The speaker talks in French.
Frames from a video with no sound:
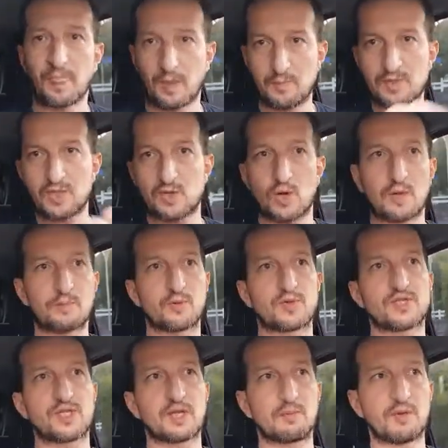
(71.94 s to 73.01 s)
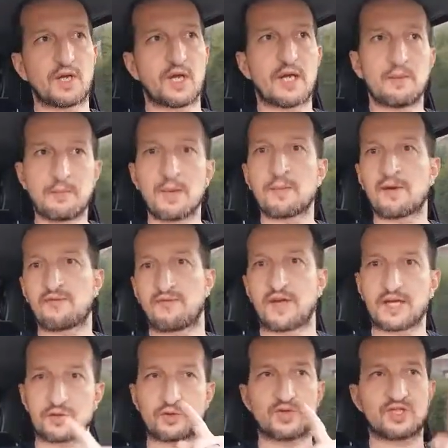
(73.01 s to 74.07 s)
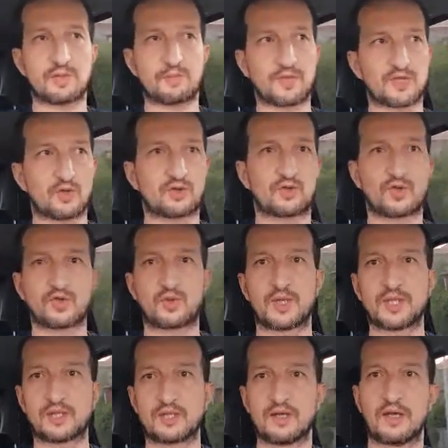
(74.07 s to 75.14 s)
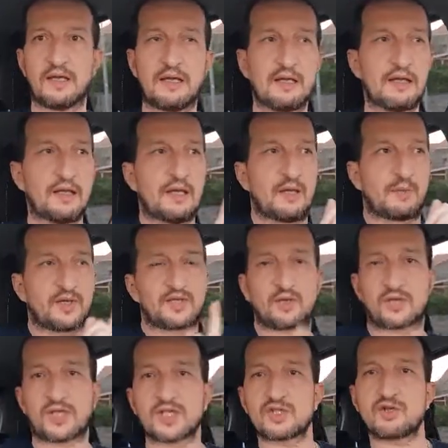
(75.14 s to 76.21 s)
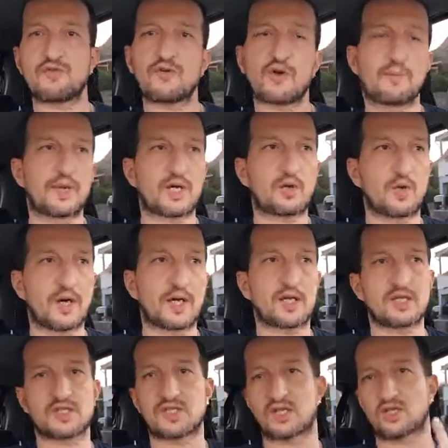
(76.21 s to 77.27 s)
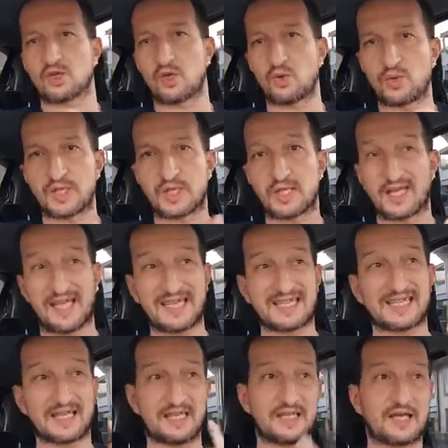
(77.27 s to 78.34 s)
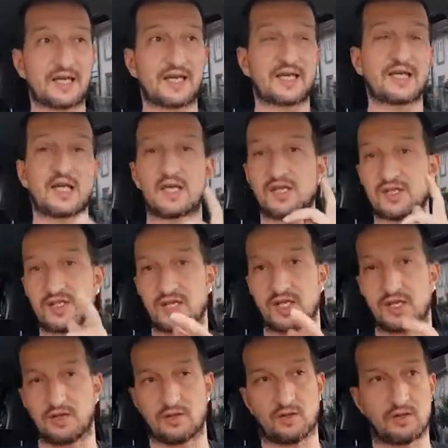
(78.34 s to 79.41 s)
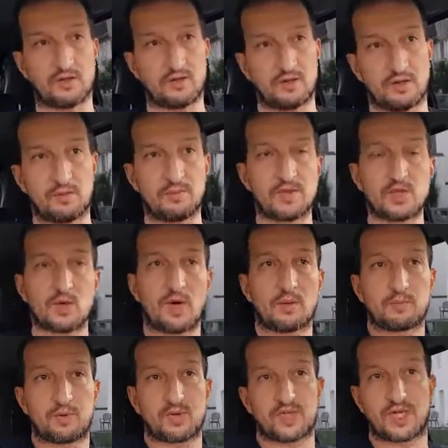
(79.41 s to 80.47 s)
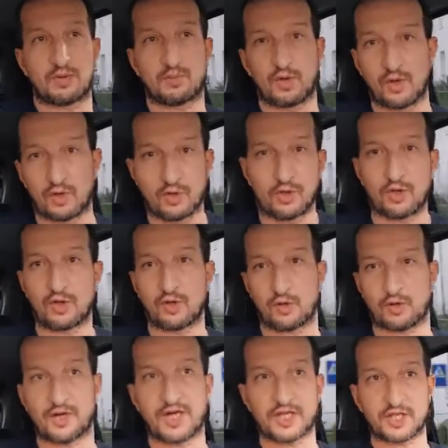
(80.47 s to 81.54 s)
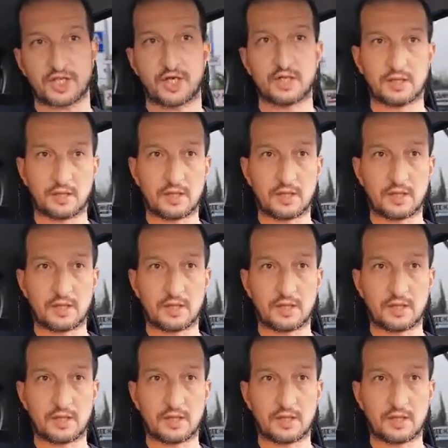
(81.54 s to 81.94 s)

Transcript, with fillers: Mission Impossible et même à faire deux épisodes de suite. Parce que Christopher McQuarrie, c'est celui qui a écrit et réalisé Mission Impossible Rogue Nation.